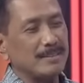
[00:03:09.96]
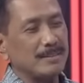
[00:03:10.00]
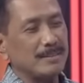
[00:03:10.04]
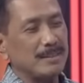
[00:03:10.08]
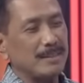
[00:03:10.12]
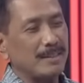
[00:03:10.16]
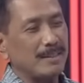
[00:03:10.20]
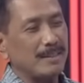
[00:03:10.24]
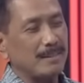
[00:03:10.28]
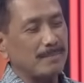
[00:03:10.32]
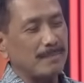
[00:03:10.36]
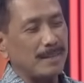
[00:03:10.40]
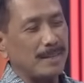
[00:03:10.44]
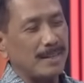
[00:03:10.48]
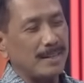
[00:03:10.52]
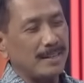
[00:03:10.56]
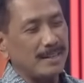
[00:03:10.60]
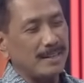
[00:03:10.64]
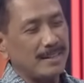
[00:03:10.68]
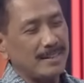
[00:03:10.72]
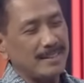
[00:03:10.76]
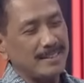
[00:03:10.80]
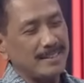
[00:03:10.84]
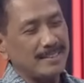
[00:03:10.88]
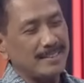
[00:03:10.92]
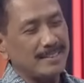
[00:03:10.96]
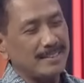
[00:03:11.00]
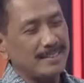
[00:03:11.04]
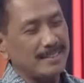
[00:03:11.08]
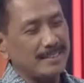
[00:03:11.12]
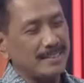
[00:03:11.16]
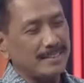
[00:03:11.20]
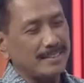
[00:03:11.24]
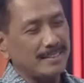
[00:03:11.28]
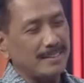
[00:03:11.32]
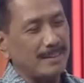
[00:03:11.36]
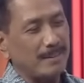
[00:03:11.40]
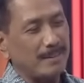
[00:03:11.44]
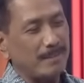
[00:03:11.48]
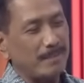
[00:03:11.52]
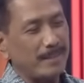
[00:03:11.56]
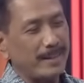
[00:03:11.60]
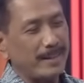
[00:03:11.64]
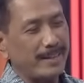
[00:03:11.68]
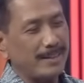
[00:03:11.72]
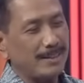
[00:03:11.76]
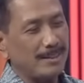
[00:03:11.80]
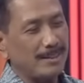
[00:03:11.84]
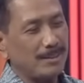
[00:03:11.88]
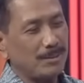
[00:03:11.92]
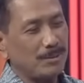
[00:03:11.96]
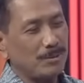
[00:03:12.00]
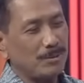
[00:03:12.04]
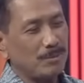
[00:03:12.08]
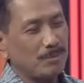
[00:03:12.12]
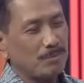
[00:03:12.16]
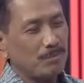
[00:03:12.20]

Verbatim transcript: yang mana eh, apa itu